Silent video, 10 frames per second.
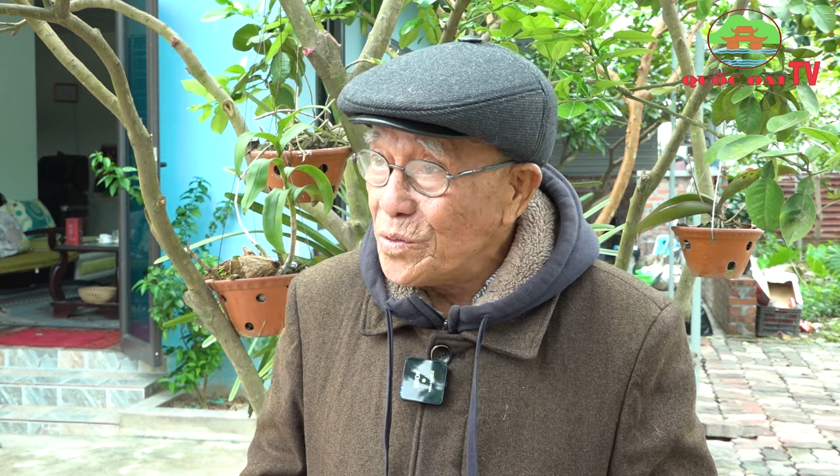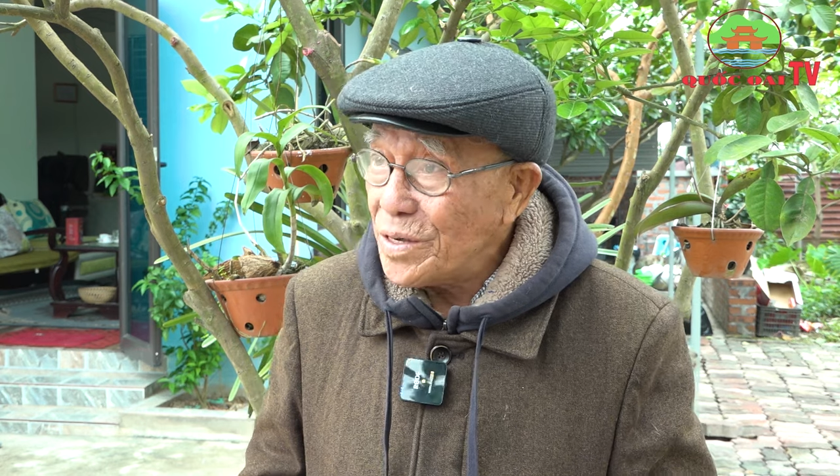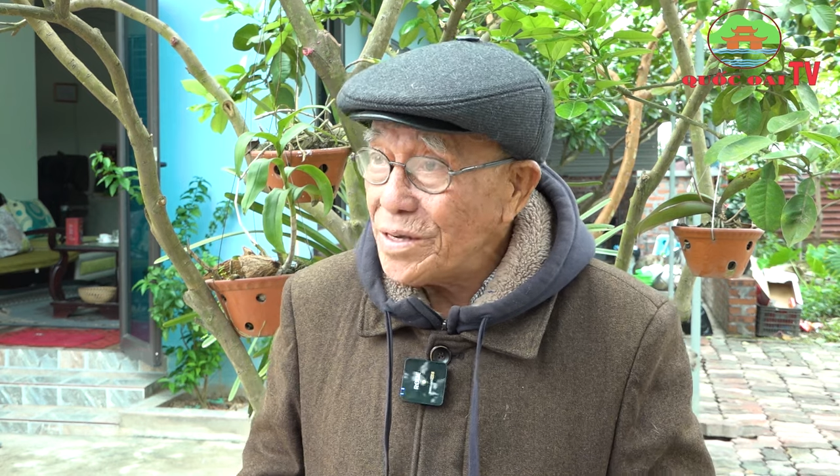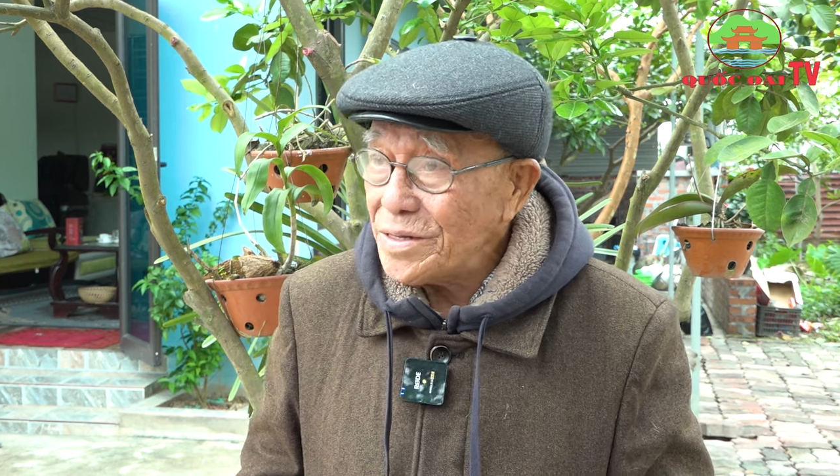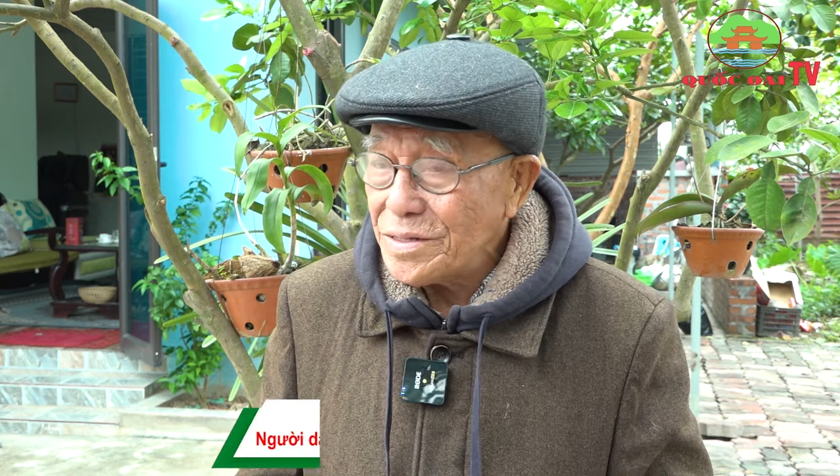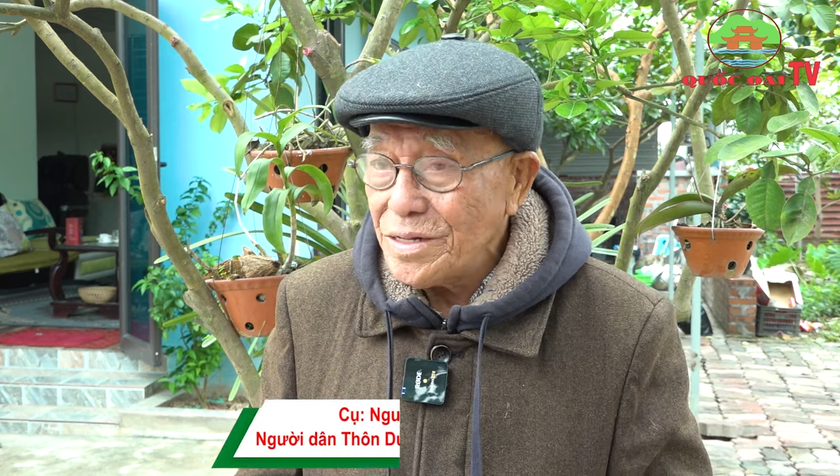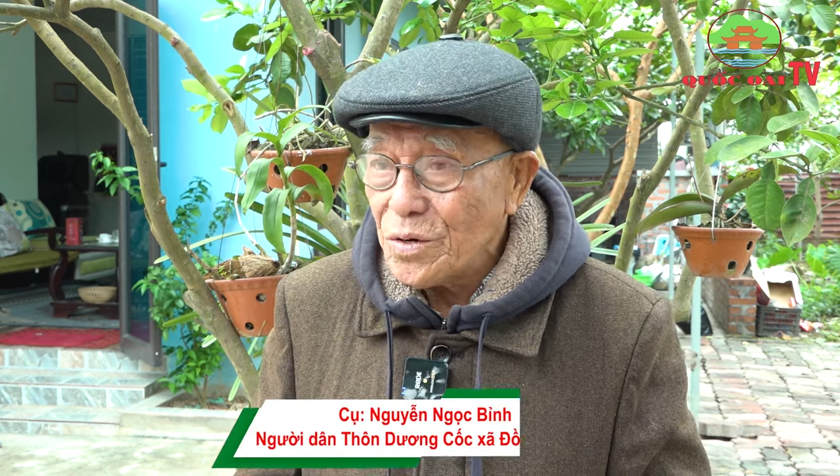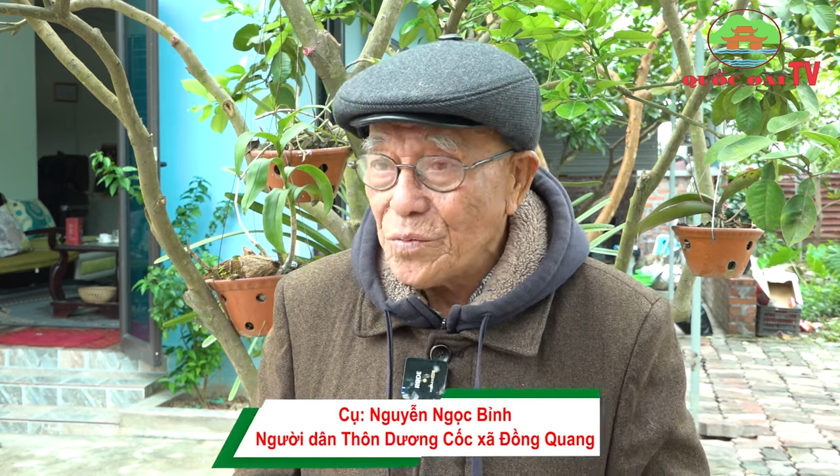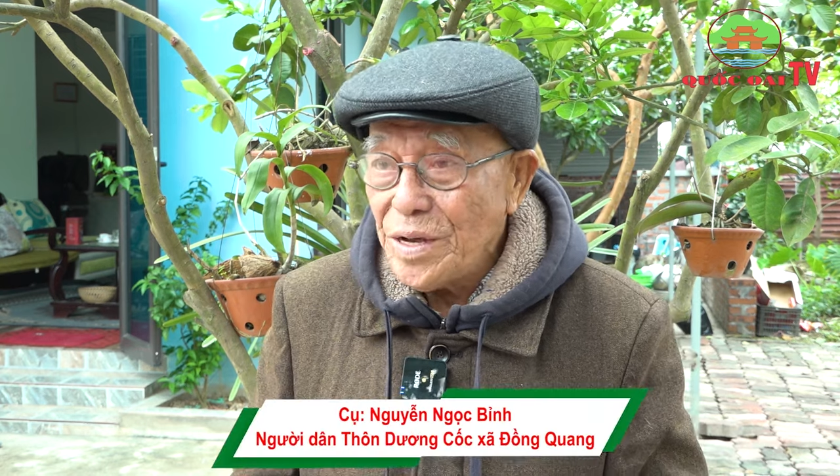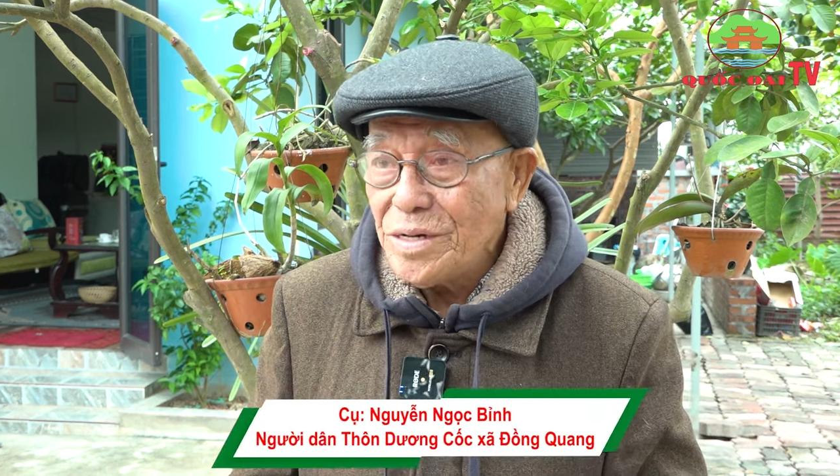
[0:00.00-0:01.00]
ấy,
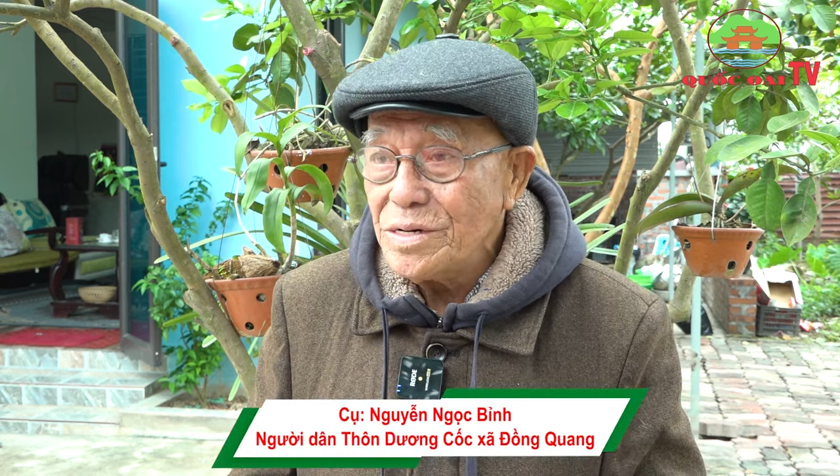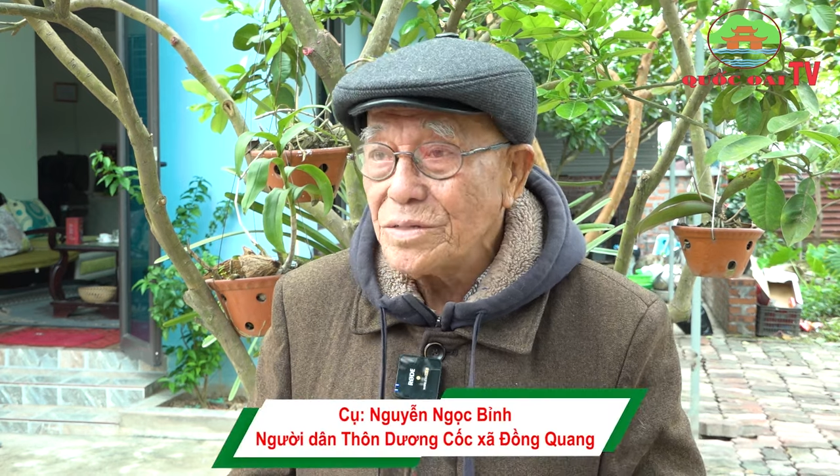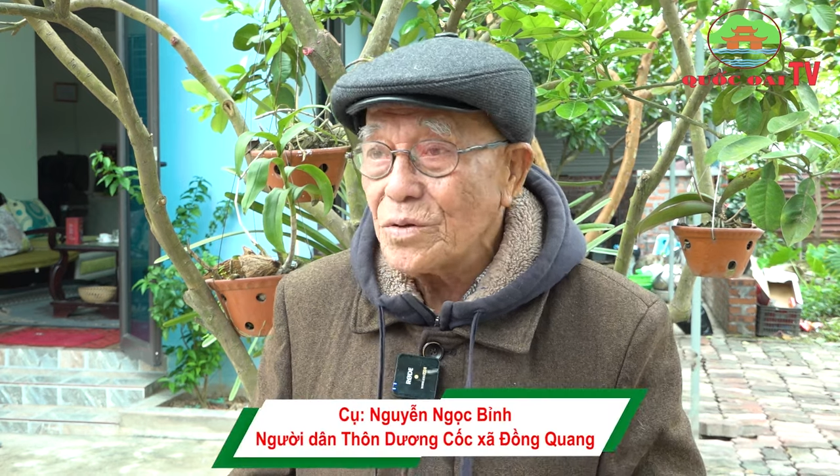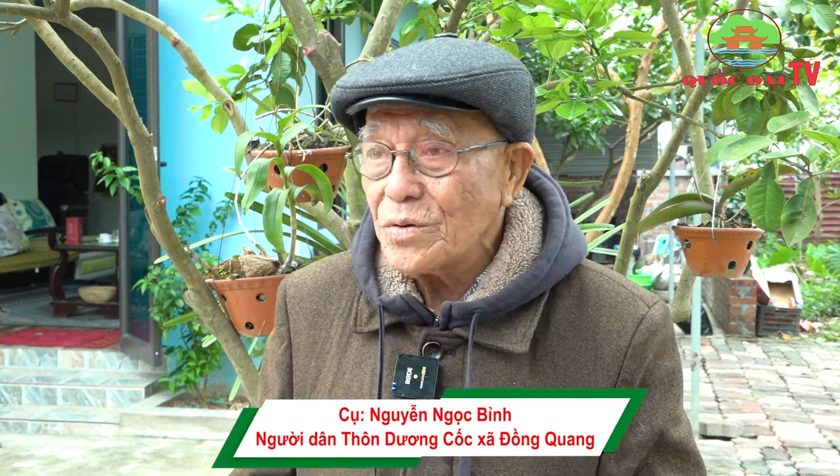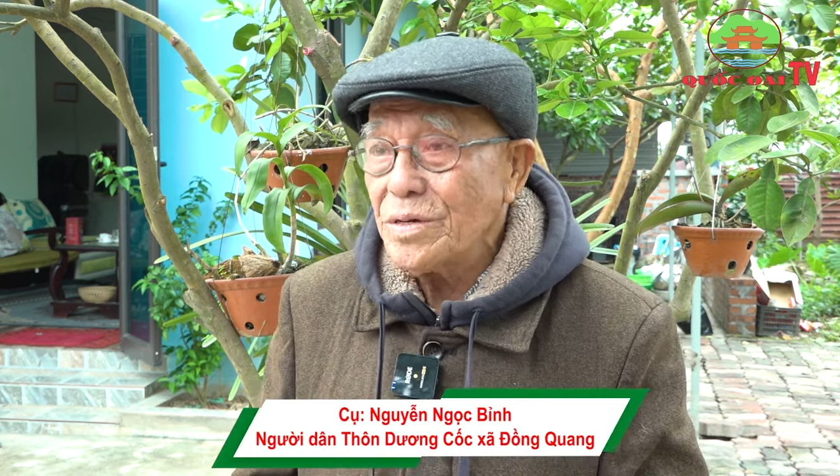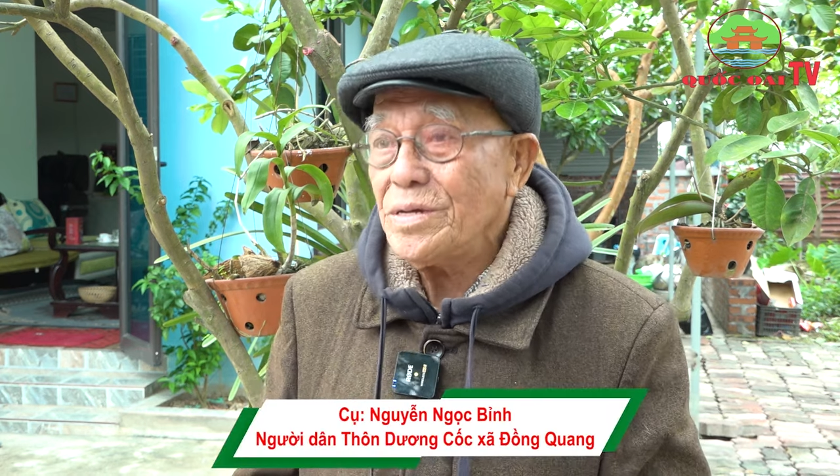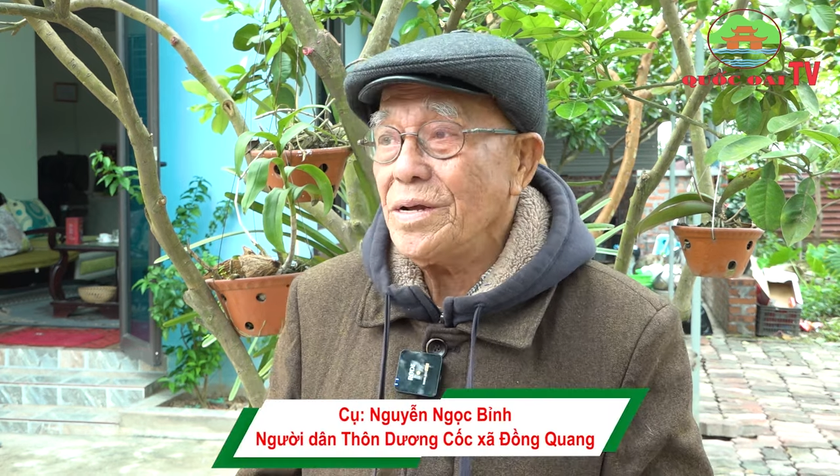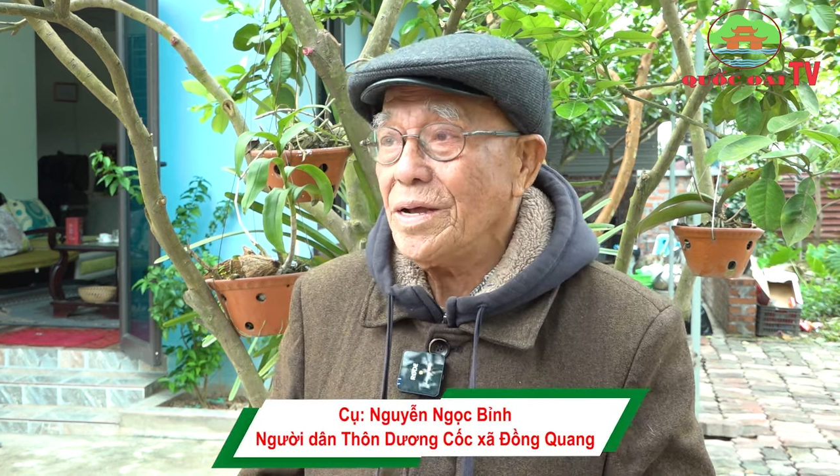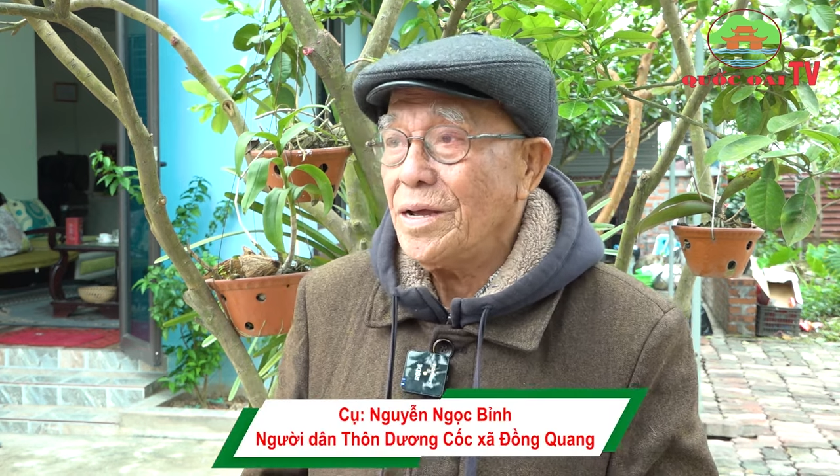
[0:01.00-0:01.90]
thì quê hương tôi